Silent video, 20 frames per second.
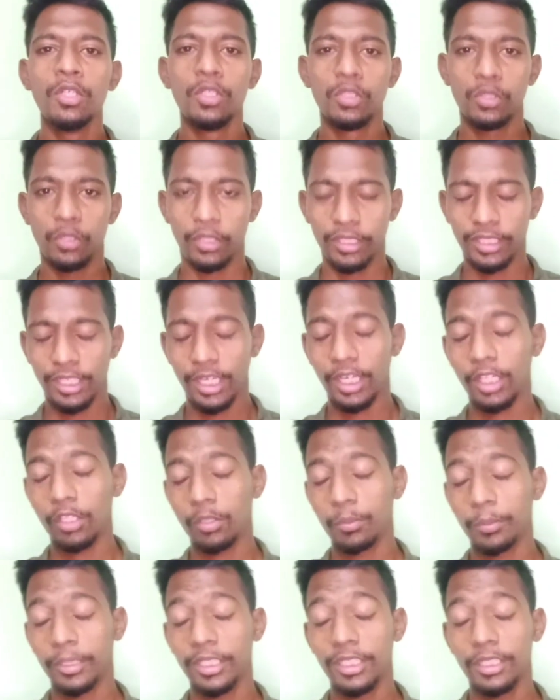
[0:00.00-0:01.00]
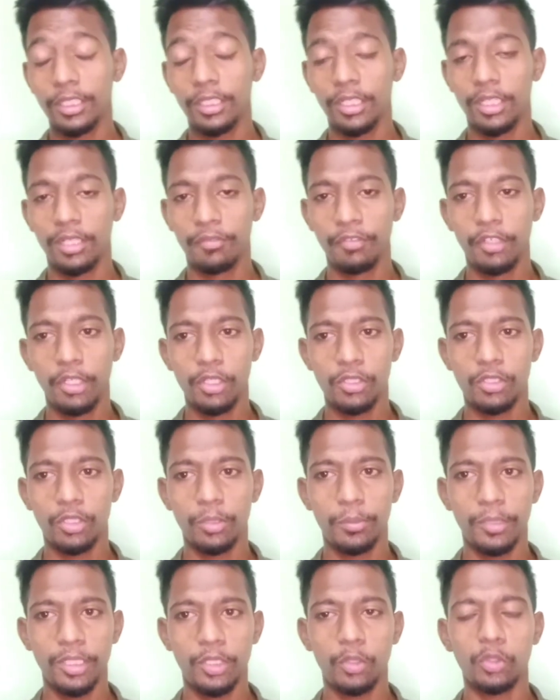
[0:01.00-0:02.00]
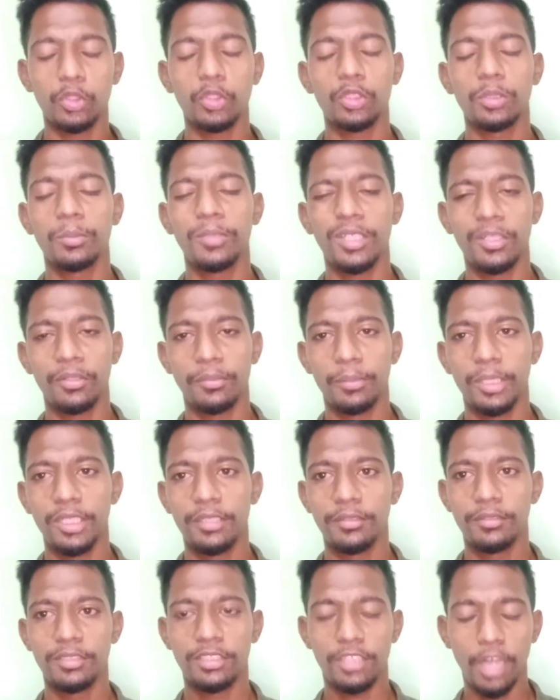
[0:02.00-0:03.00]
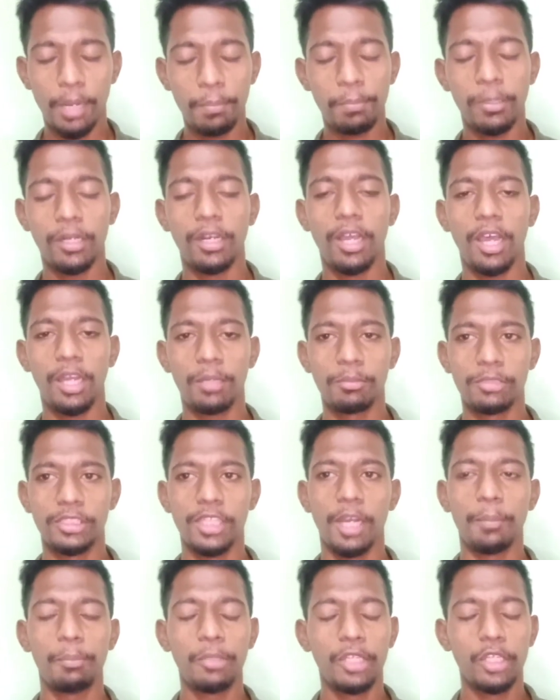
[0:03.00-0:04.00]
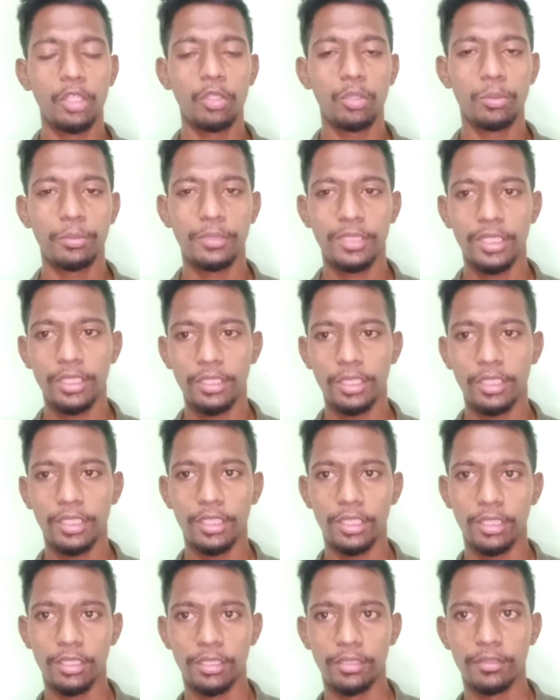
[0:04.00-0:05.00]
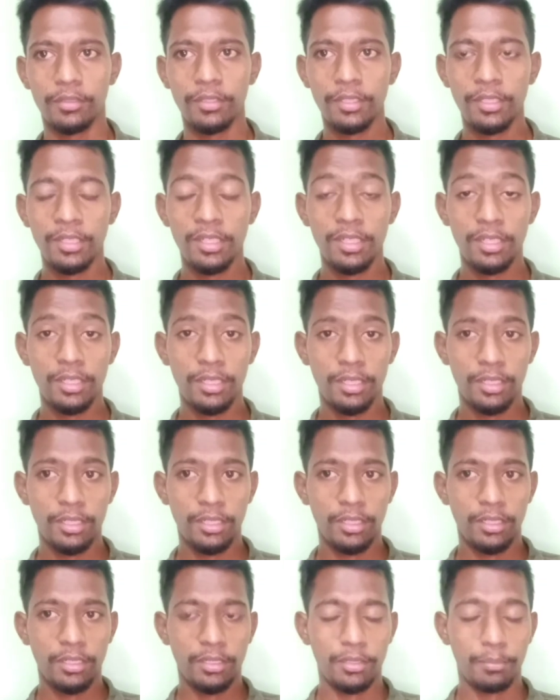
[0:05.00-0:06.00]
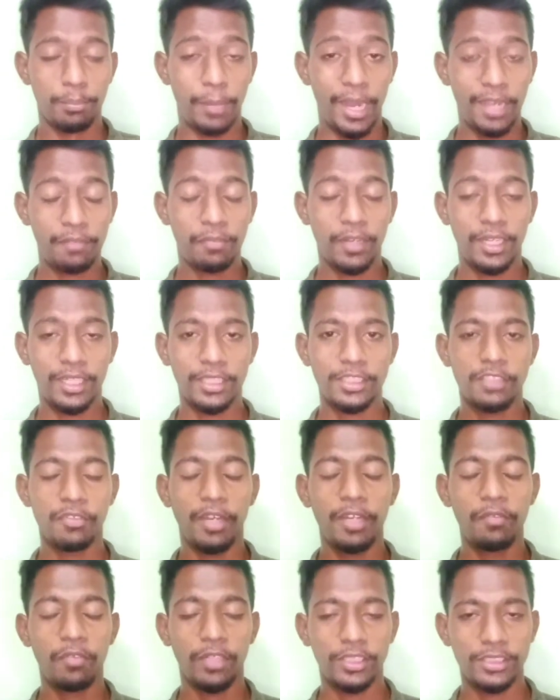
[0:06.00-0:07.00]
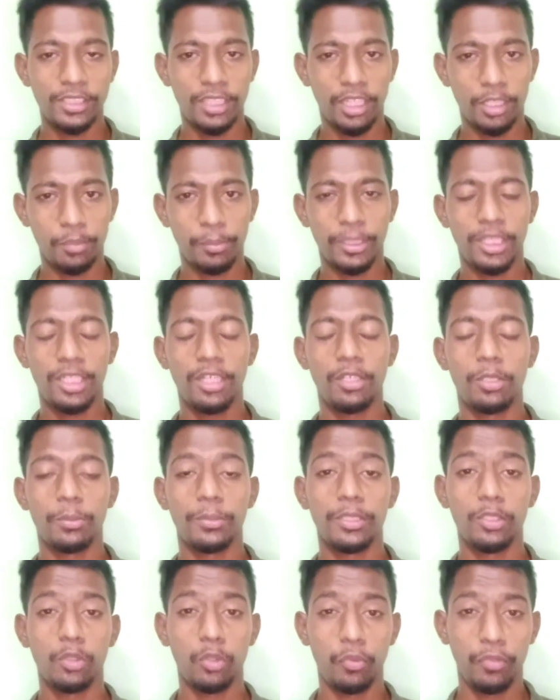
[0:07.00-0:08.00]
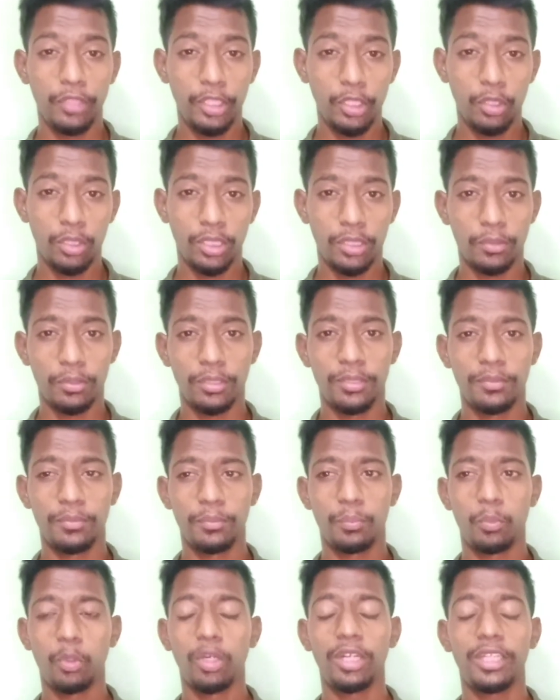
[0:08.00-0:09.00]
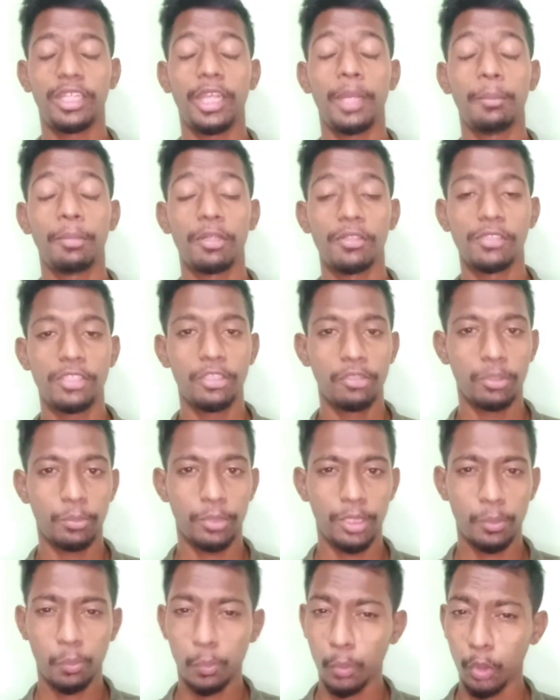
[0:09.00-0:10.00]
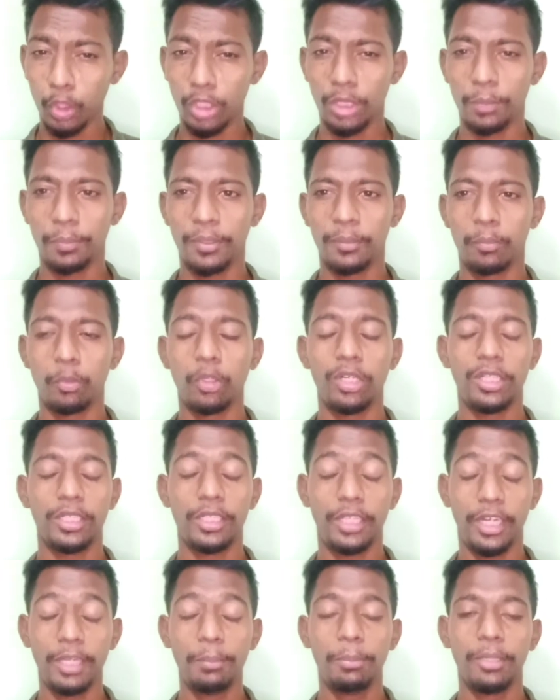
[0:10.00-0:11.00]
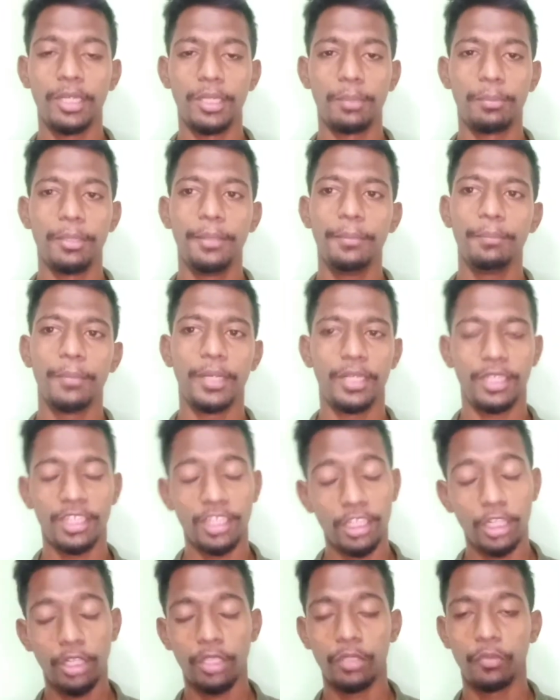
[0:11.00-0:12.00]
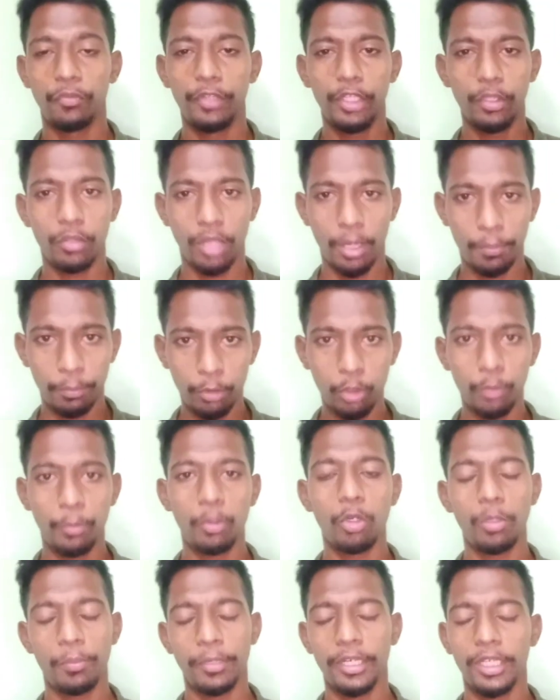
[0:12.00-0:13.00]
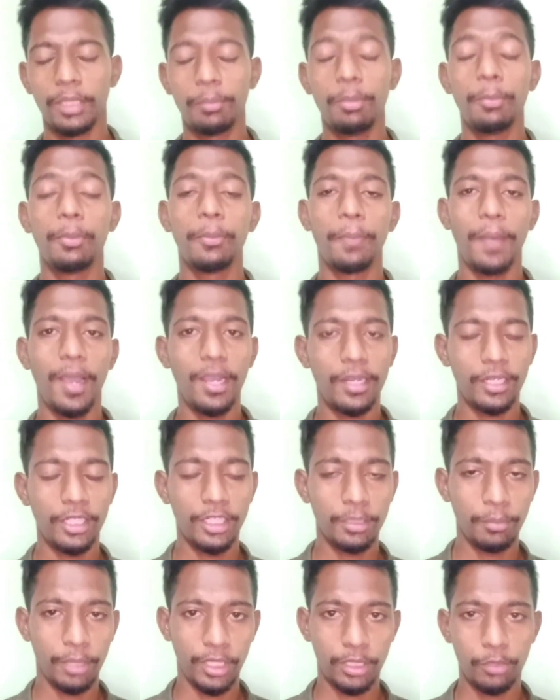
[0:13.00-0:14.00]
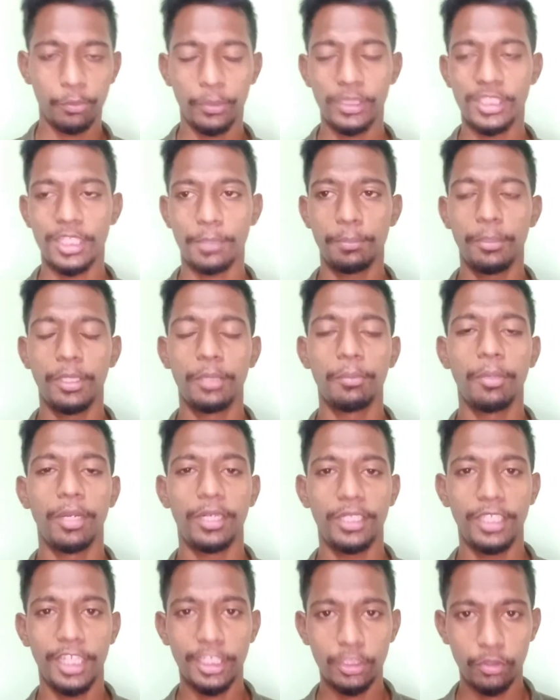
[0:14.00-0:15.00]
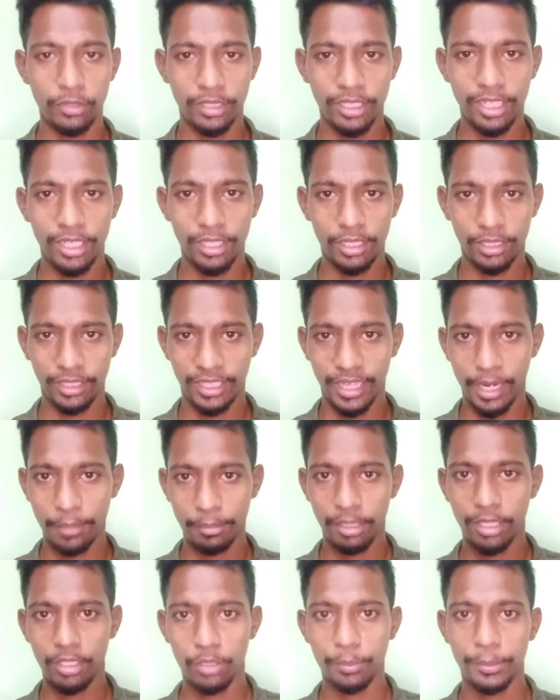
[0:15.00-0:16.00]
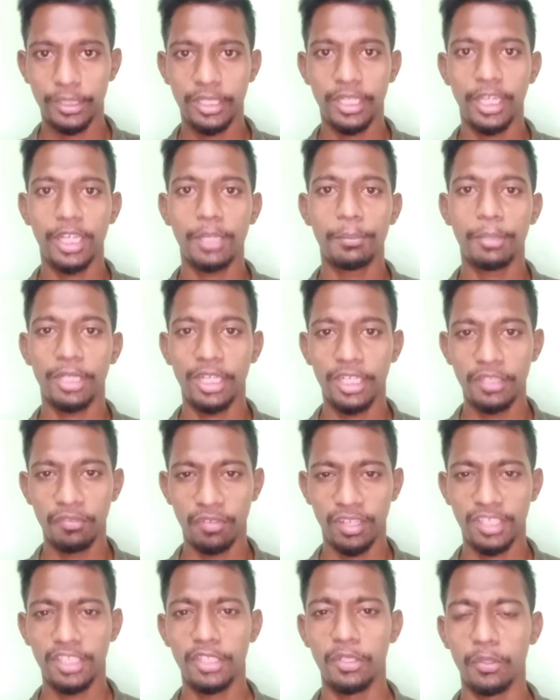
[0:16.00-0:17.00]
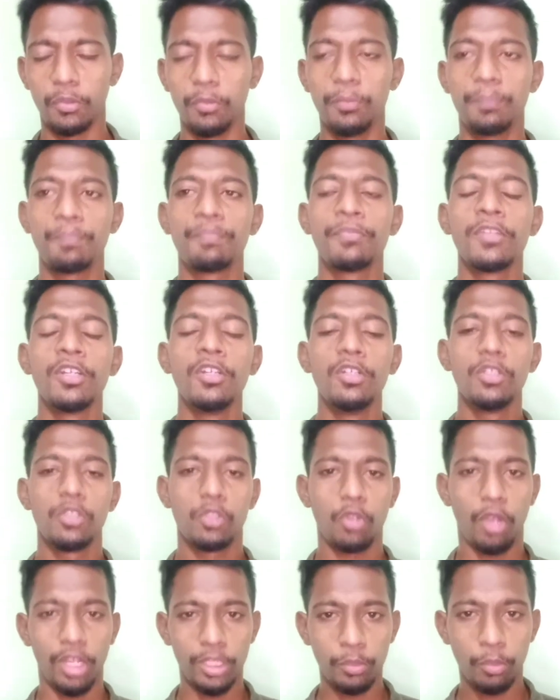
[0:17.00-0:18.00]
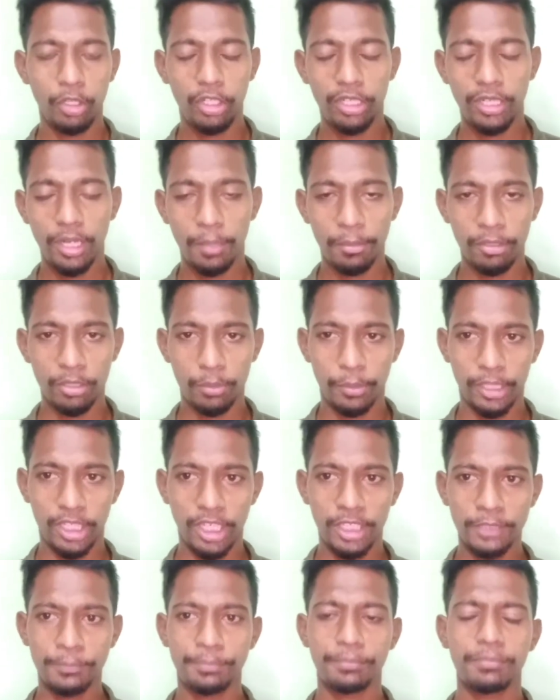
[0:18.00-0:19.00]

ஸோ இதனால தான் வந்துன்னா வீடியோஸ் வந்துன்னா கொஞ்சம் கொஞ்சமாக நான் அப்படியே ஸ்டாப் பண்ண ஆரம்பித்தேன் அப்படி இருந்து வந்துன்னா அந்த பிளாக் ஃபங்கஸ் ஒயிட் ஃபங்க்ஷன் அதை பற்றிலாம் அந்த மாதிரி ஒரு வீடியோ அந்த போன கேமரா வச்சு வந்துட்டுனா போட்டிருப்பேன் போகிறது ட்ரை பண்ணியிருப்பேன் பட் இருந்தாலும் அந்த வீடியோ நான் அப்லோட் கூட பண்ணியிருப்பேன் போய் பார்க்கலன்னு மறக்க போய் செக் பண்ணி பாருங்கள் ஏன் சொல்லிங்கன்னா அதில் கேமராலாம் வந்து ஏகப்பட்ட அடி வாங்கியிருக்கும் ஸோ அது மட்டும் இல்லாமல் வந்து பார்த்திங்கன்னா